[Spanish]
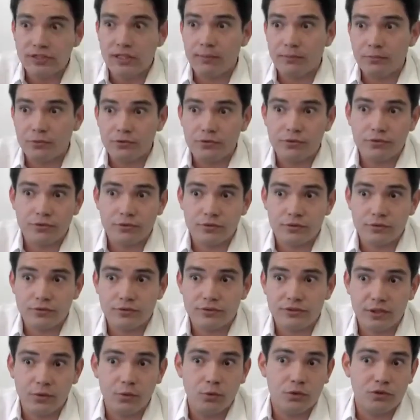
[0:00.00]
estamos
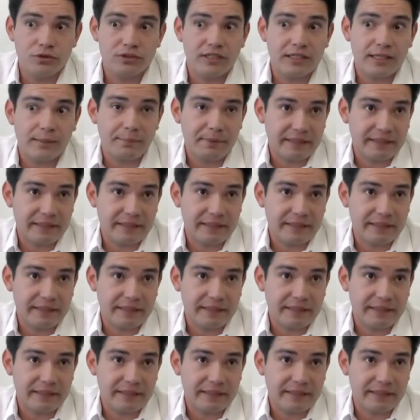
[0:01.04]
seguros de que